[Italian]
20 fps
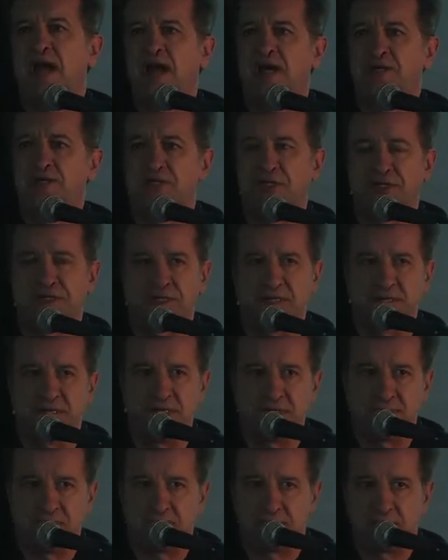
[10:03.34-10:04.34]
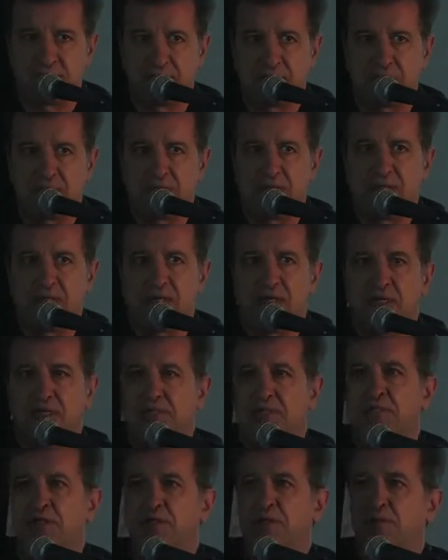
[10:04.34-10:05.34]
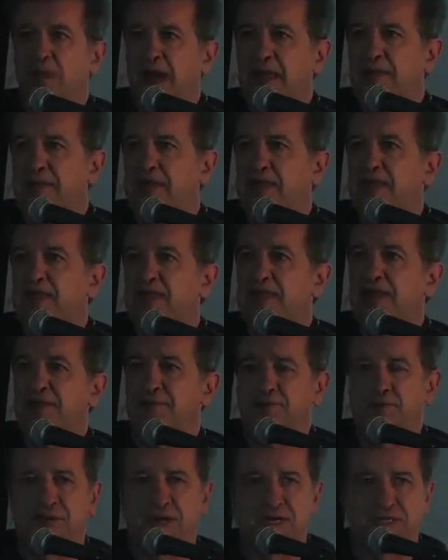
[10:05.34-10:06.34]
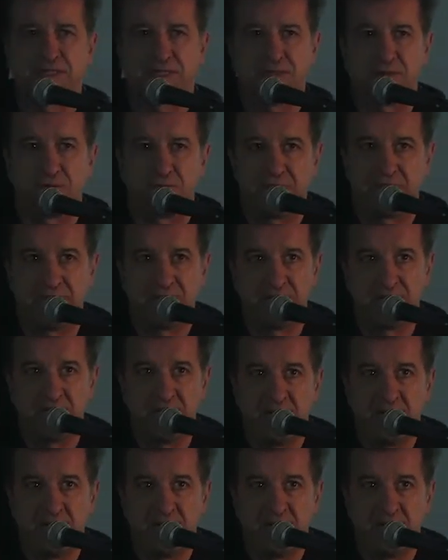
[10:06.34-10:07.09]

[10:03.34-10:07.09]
Argentina, ci rimanda indietro nella storia.